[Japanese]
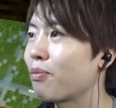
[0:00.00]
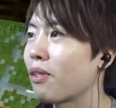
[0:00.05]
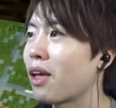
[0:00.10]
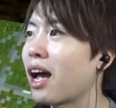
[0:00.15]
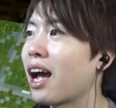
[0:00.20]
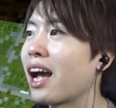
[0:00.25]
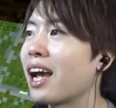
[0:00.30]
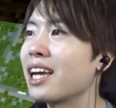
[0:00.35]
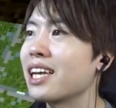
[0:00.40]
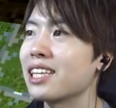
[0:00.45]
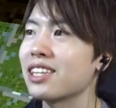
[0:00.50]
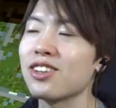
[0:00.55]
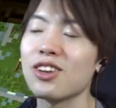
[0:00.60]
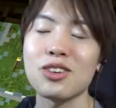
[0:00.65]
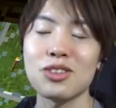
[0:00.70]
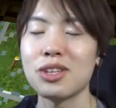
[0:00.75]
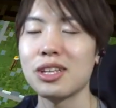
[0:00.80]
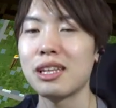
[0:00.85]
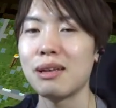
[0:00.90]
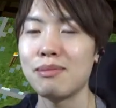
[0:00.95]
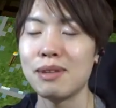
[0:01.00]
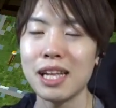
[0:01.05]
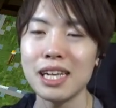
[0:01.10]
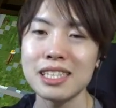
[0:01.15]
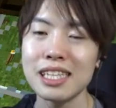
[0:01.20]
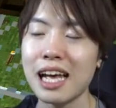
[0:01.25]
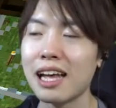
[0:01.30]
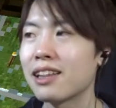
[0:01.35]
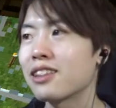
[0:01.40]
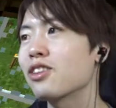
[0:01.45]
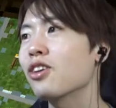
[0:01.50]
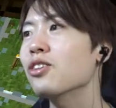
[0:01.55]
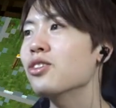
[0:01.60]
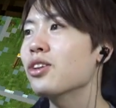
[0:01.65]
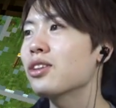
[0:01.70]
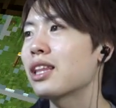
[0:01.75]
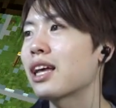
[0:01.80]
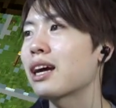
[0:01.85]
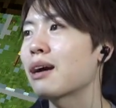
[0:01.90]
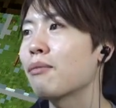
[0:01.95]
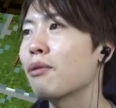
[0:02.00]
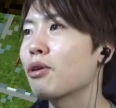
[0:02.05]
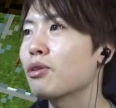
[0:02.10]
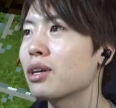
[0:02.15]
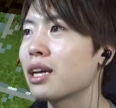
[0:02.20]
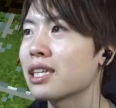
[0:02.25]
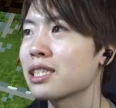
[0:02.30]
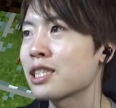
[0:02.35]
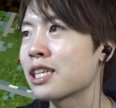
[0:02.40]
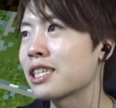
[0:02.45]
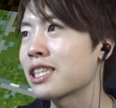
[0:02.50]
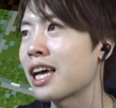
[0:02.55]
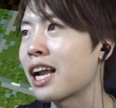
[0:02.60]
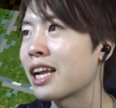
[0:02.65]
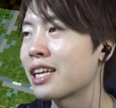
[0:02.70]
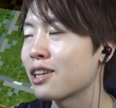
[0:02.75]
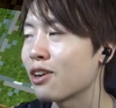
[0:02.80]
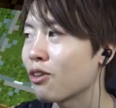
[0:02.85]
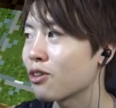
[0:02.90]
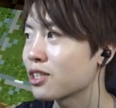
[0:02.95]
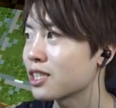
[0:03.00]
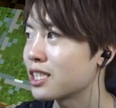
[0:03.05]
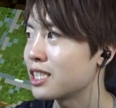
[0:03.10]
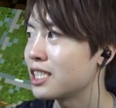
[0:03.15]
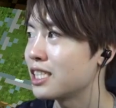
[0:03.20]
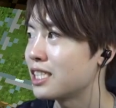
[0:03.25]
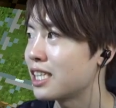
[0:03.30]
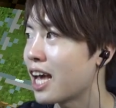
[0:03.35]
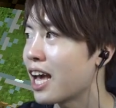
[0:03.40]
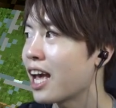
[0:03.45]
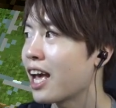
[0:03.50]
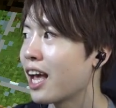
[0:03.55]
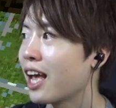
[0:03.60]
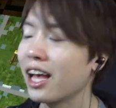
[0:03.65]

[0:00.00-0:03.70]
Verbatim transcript: はいということで皆さんどんどん仲間を増やしてさらに大きいね